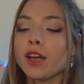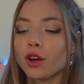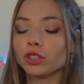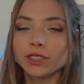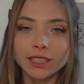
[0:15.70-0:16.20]

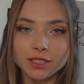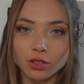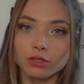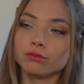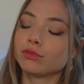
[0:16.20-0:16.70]

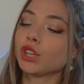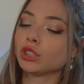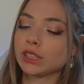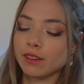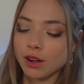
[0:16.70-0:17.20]
Contexto,
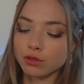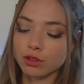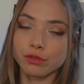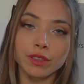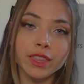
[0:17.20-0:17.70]
yo trabajo en
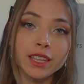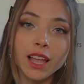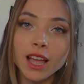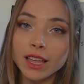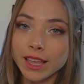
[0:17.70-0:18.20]
una
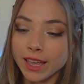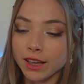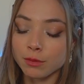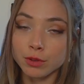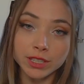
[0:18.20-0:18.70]
oficina
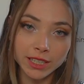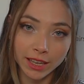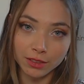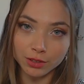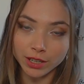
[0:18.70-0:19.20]
eh, como
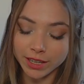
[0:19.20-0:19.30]
diseñadora,